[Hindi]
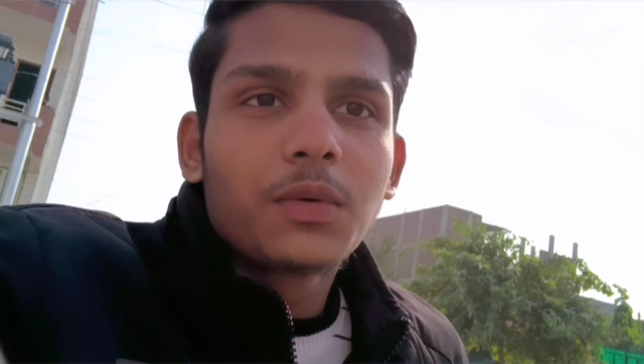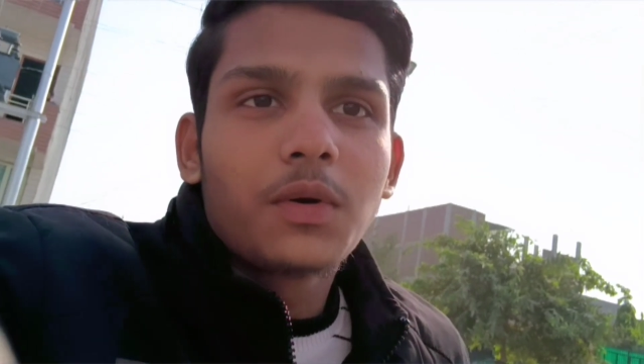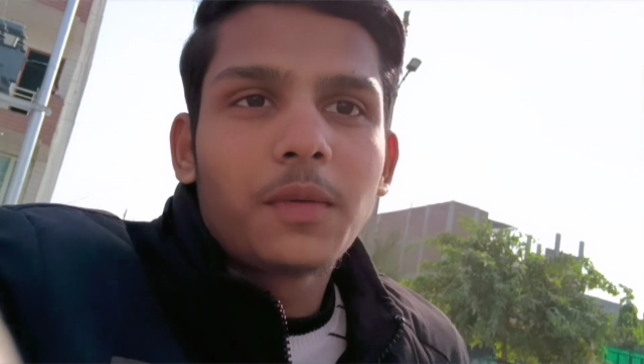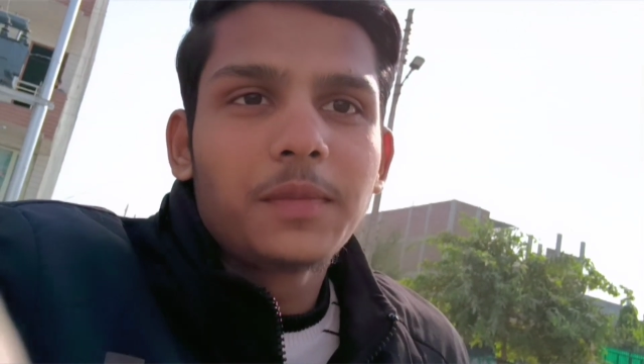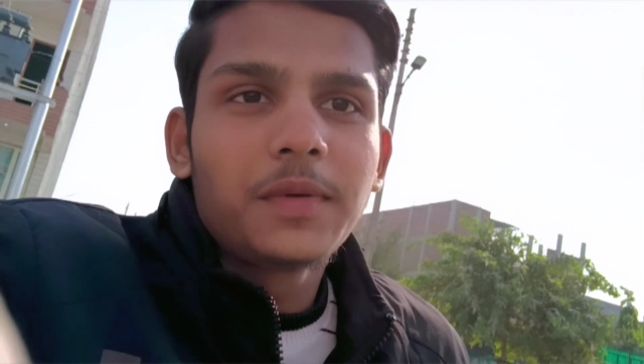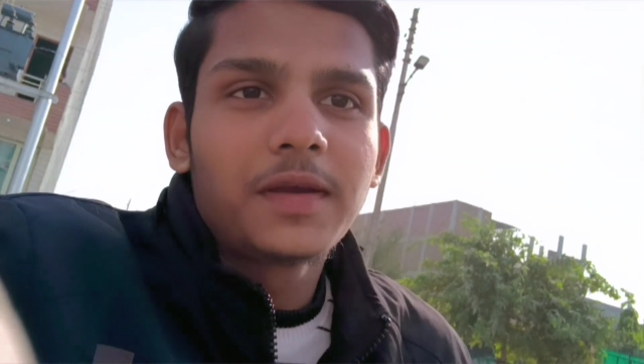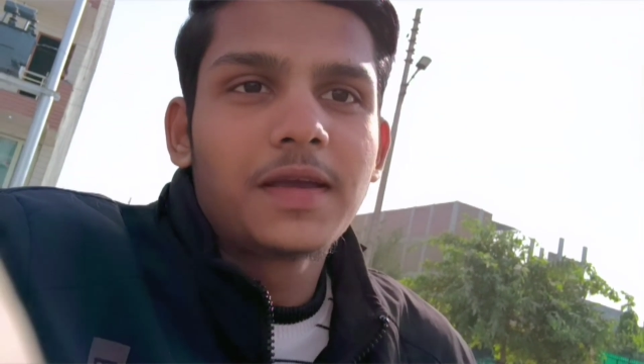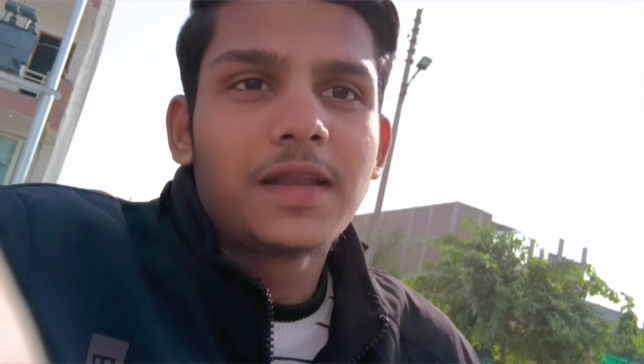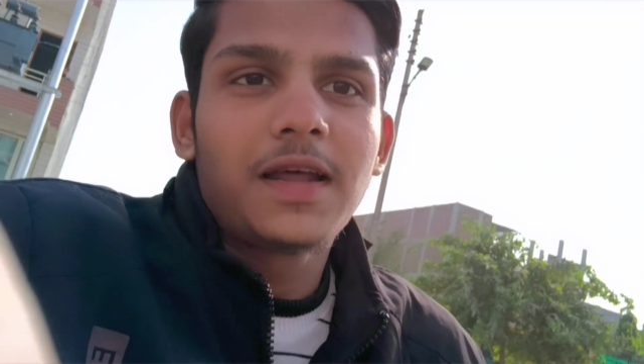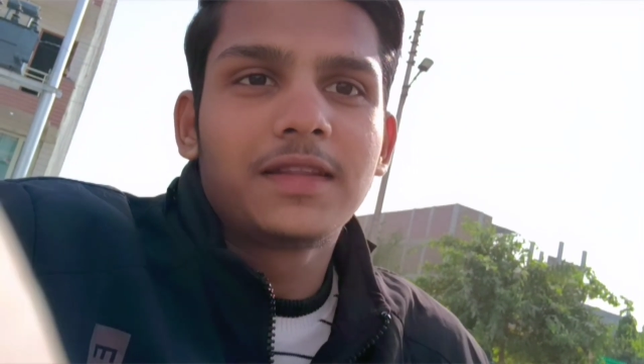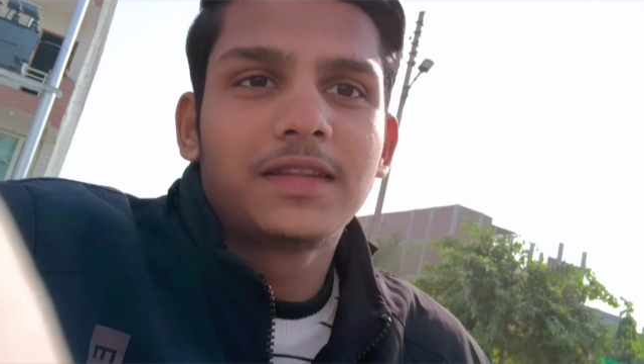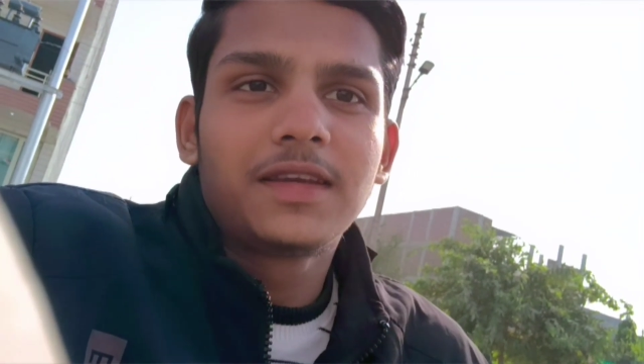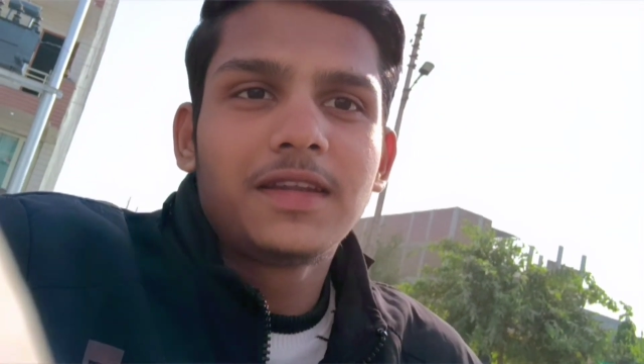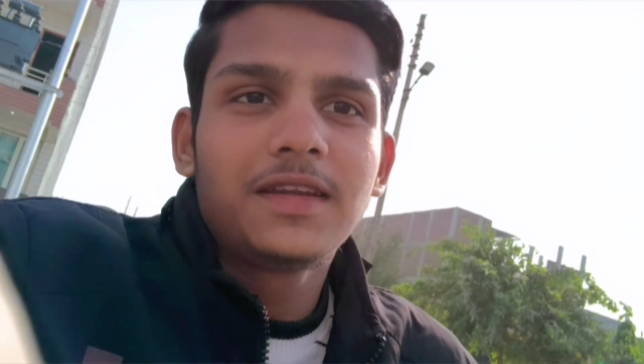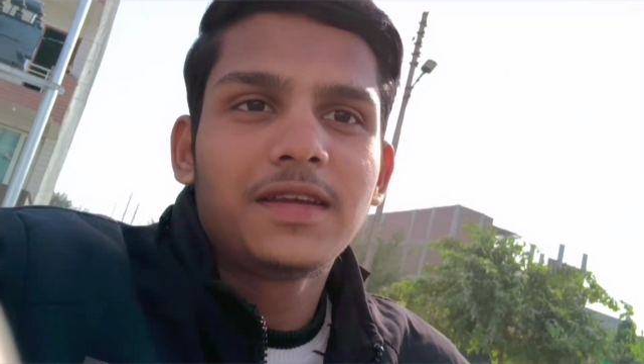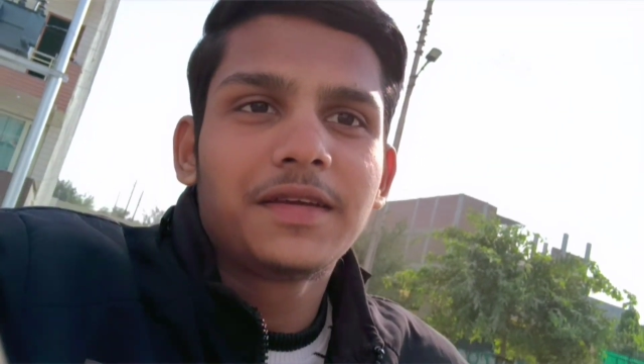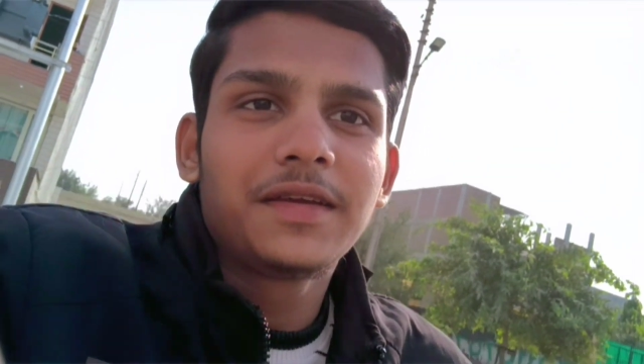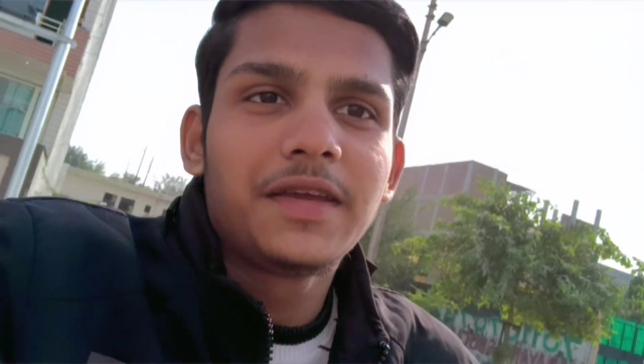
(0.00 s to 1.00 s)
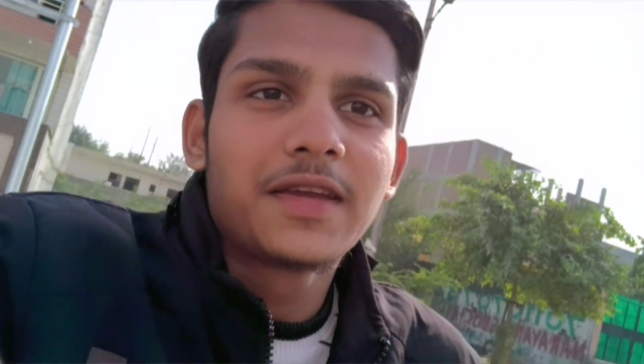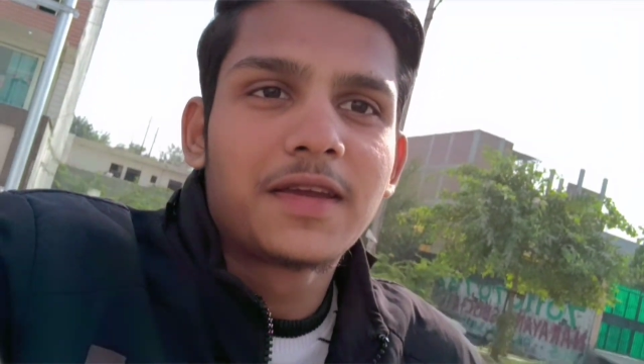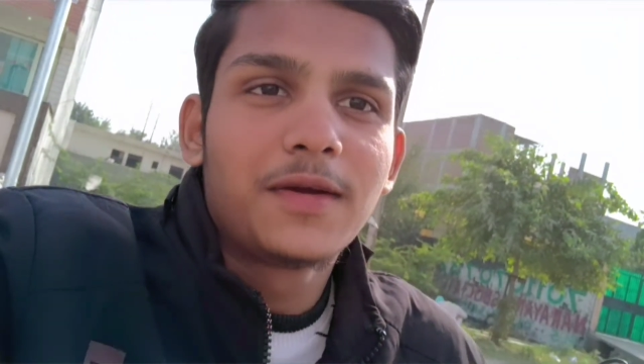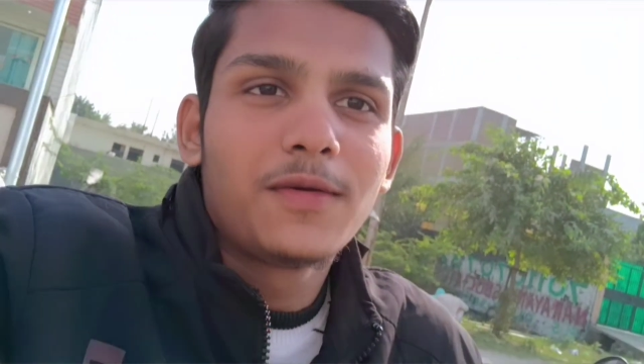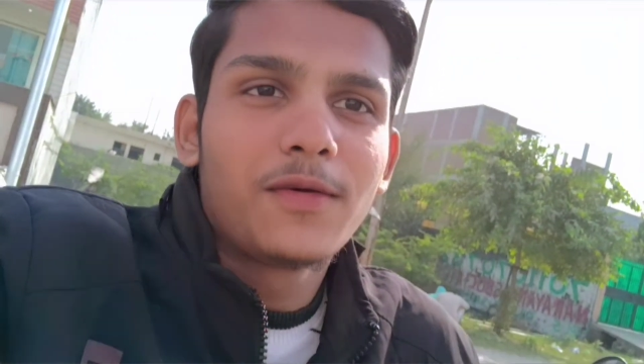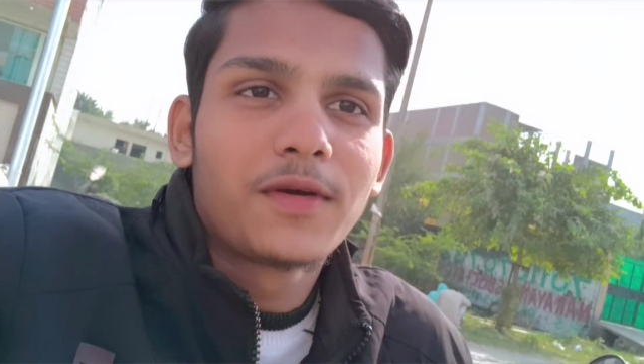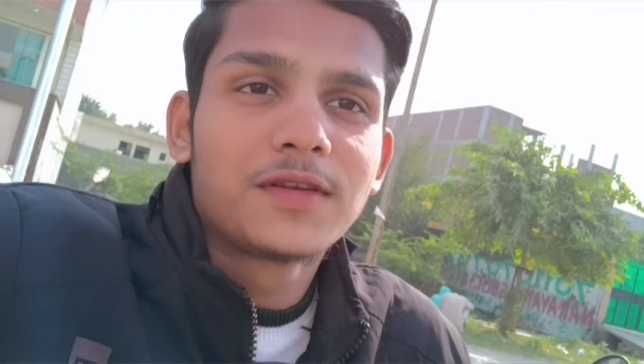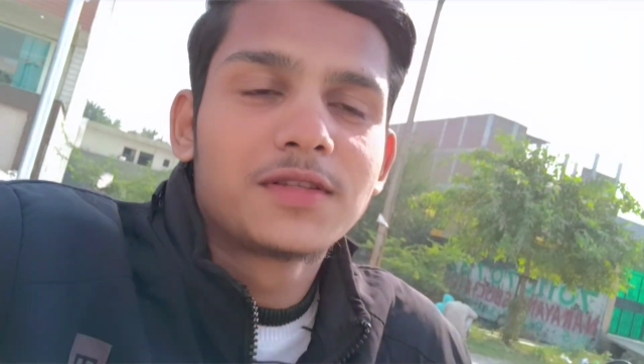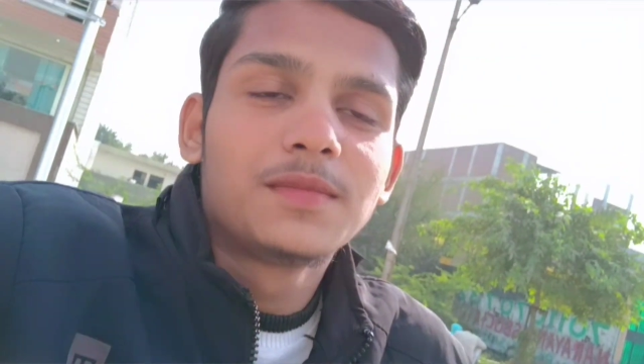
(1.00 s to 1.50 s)
तो अब ये खिलाते हैं ना एक
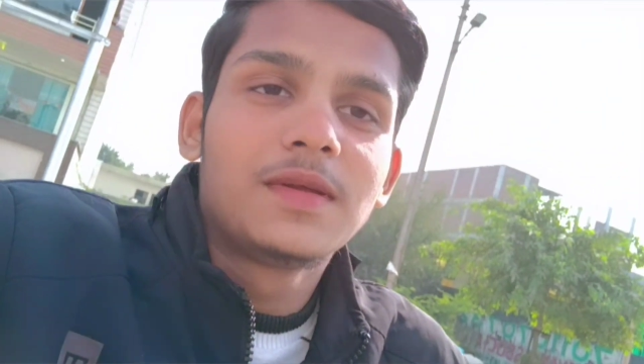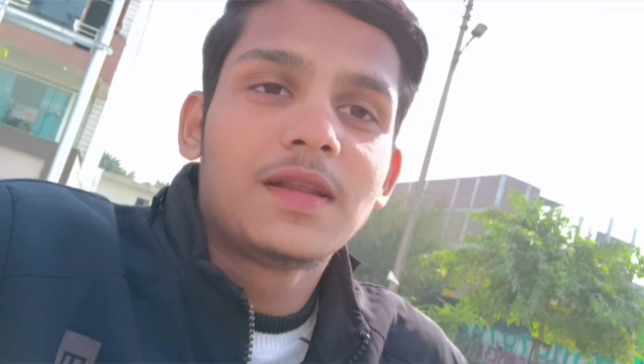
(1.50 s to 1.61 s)
ही डॉगीज़